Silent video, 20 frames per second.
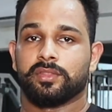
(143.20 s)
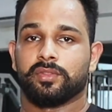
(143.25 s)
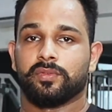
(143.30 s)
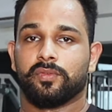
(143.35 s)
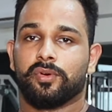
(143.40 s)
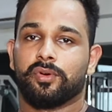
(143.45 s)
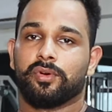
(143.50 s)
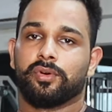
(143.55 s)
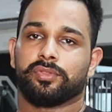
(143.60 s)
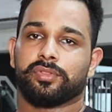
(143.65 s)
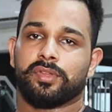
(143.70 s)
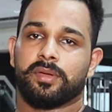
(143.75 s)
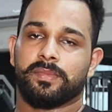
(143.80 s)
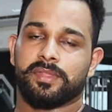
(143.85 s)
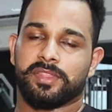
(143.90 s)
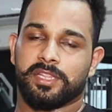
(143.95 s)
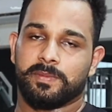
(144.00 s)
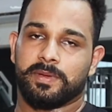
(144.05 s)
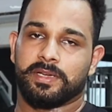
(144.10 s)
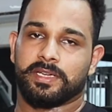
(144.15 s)
तो वो उसका
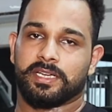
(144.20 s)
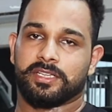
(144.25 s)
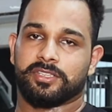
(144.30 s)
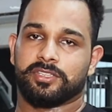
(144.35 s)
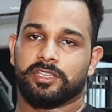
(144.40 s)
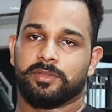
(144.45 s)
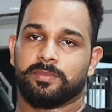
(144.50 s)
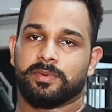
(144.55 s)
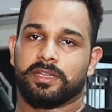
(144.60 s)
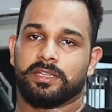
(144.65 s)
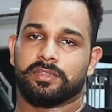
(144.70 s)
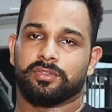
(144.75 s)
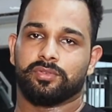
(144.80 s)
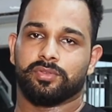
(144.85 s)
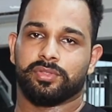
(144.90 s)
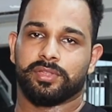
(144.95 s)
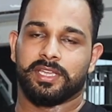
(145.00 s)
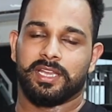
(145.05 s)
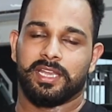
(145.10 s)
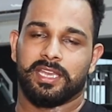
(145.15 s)
मसल यहाँ एक्शन नहीं बना तो
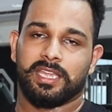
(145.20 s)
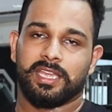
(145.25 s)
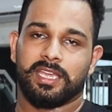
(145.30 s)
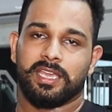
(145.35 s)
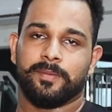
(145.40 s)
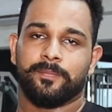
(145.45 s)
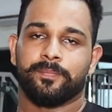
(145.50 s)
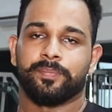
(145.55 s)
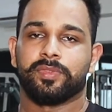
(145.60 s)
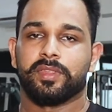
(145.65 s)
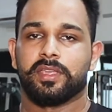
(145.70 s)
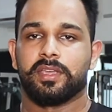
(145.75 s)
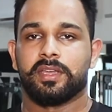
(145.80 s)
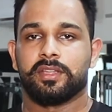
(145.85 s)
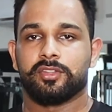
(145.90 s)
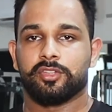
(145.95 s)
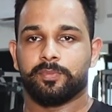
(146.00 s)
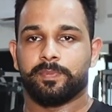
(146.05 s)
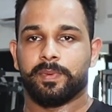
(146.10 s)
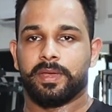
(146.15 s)
उसके लिए
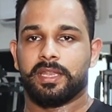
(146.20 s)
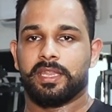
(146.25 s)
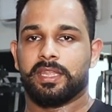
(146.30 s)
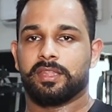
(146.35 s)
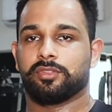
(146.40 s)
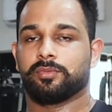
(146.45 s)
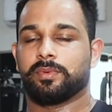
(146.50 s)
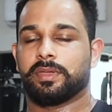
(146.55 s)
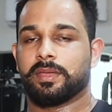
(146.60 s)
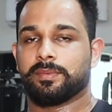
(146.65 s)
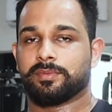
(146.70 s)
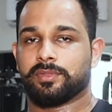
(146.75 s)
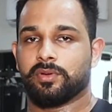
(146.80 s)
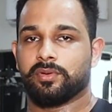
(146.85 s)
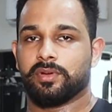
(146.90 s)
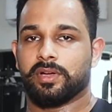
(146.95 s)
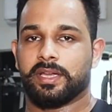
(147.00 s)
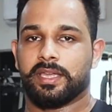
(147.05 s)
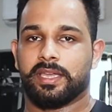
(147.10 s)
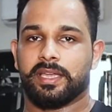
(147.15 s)
तो पहले तो मैं ये
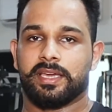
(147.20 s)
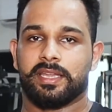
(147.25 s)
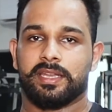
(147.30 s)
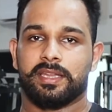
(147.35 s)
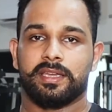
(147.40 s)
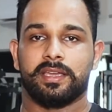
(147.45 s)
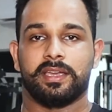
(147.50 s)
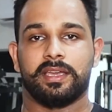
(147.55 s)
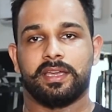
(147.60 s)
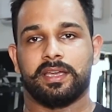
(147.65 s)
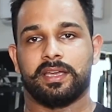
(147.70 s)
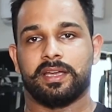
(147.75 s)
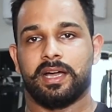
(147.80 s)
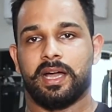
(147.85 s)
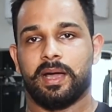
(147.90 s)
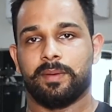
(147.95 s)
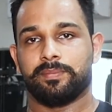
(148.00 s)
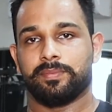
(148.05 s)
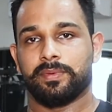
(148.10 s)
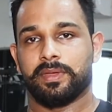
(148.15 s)
बताऊंगा कि अगर
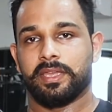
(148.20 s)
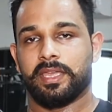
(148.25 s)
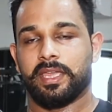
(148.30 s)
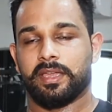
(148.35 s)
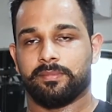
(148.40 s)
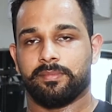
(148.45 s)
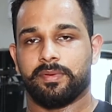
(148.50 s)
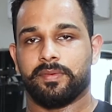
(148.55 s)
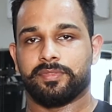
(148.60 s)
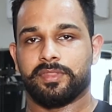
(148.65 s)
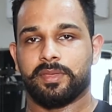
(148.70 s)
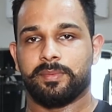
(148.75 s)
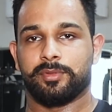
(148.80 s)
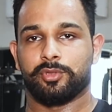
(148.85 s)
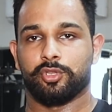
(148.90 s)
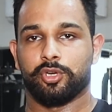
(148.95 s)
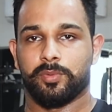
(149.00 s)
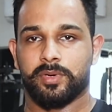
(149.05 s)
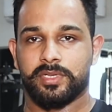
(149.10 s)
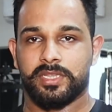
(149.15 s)
आप एक हफ्ते में
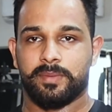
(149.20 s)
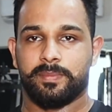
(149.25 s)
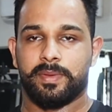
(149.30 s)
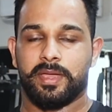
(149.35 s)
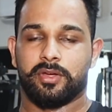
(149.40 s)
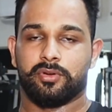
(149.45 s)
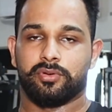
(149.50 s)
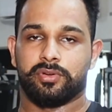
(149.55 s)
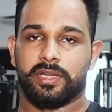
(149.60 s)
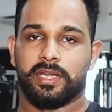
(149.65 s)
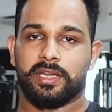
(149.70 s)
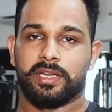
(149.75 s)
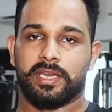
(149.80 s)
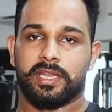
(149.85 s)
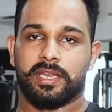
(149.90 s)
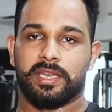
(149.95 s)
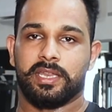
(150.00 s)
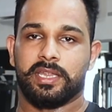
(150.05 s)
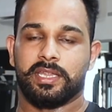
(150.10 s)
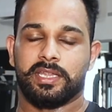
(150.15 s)
दो मरतब बैक को ट्रेन
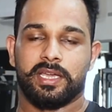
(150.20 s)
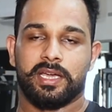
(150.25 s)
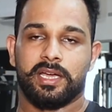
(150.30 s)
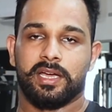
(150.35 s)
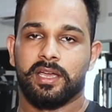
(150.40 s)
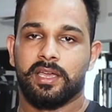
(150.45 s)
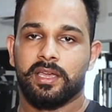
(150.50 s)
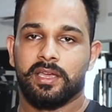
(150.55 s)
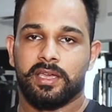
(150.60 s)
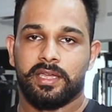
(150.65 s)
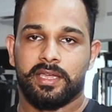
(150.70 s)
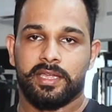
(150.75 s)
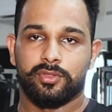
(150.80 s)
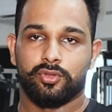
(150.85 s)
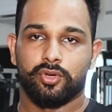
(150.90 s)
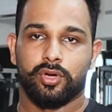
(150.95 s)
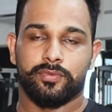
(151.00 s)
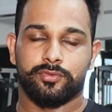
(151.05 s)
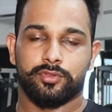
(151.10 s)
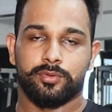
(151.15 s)
कर रहे हैं या एक
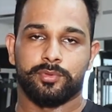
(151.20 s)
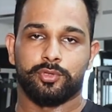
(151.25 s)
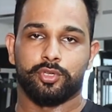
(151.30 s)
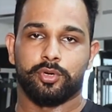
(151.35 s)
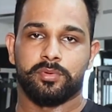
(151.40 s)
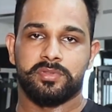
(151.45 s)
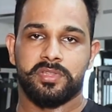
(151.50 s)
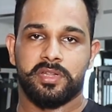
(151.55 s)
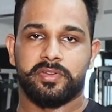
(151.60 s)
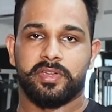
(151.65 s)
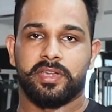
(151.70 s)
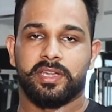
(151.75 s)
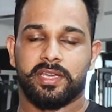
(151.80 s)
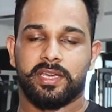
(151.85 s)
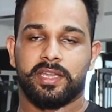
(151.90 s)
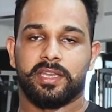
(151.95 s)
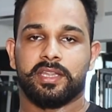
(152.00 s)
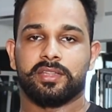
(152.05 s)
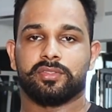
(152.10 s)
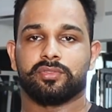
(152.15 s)
दो हफ्ते में दो मरतब ट्रेन
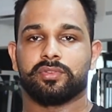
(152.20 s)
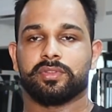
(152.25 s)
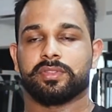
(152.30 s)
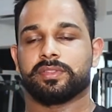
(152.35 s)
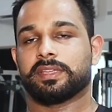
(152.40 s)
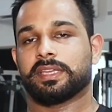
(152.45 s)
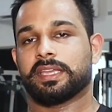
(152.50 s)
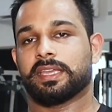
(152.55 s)
कर रहे हैं तो